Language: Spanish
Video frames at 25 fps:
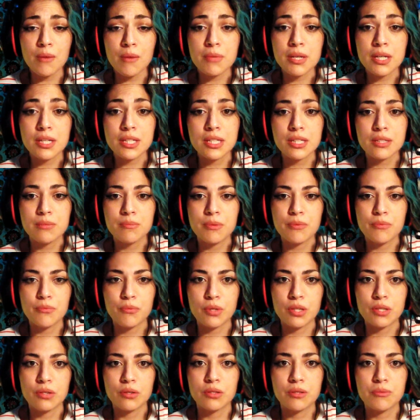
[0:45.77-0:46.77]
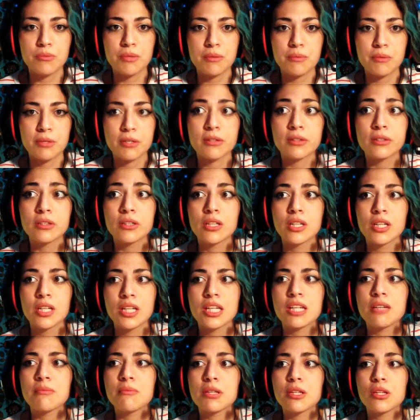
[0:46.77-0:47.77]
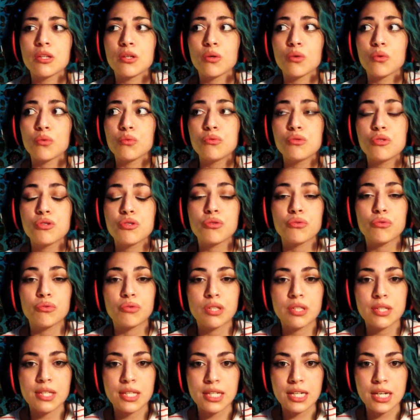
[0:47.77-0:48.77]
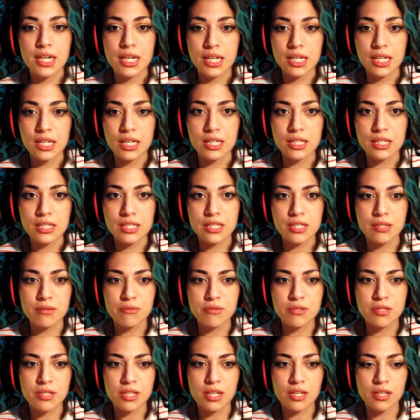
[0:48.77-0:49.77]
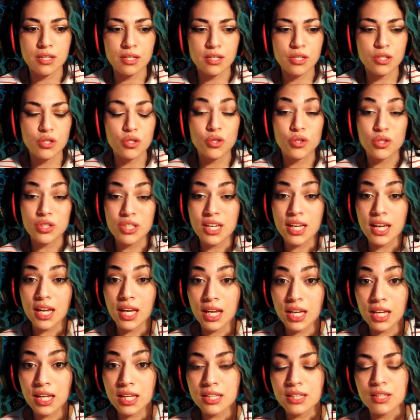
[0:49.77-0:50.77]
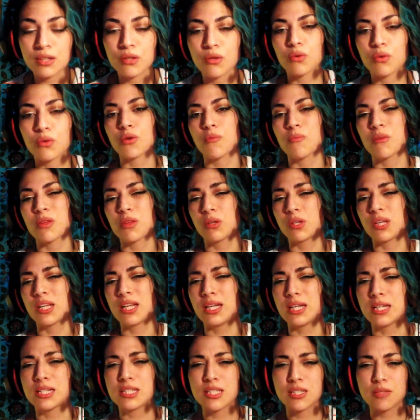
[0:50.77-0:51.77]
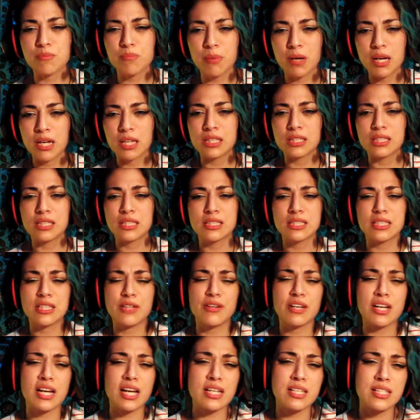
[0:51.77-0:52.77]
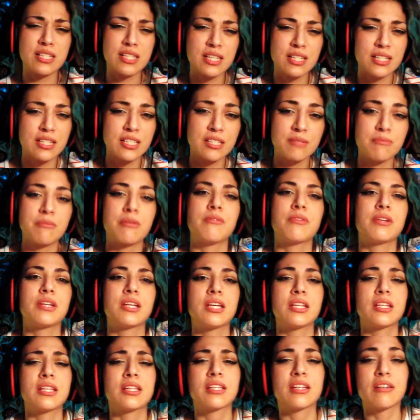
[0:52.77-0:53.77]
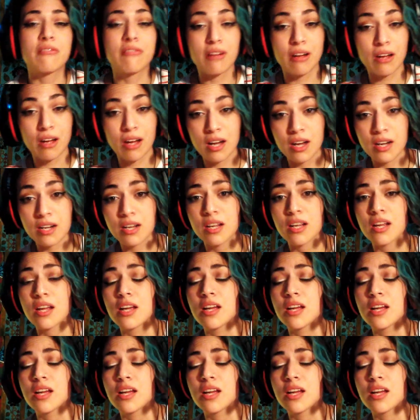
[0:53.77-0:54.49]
a mí ayer me fui donde mi amigo y me dio un chute de energía, ¿sabes? Que yo llegué, te lo juro, me dolía la espalda, estaba cansadísima, venía de trabajar,